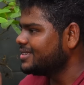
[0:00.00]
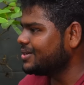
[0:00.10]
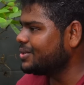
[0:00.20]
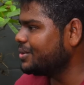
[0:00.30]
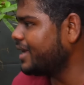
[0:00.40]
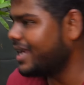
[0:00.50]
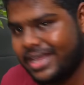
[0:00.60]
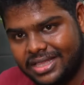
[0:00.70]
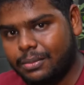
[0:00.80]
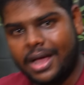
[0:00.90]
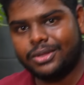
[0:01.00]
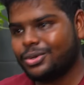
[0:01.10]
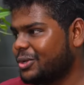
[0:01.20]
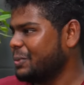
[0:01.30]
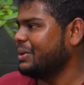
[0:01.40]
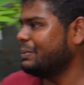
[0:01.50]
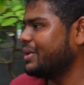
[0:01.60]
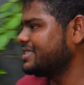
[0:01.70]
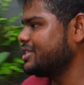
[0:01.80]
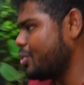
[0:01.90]
ஸோ எனக்கு இது பார்த்தோன்னே ரொம்ப
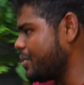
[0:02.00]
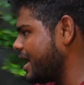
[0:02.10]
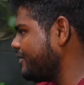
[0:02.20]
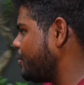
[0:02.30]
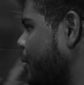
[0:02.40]
இம்ப்ரெஸ் ஆச்சு ரொம்ப நாளாகவே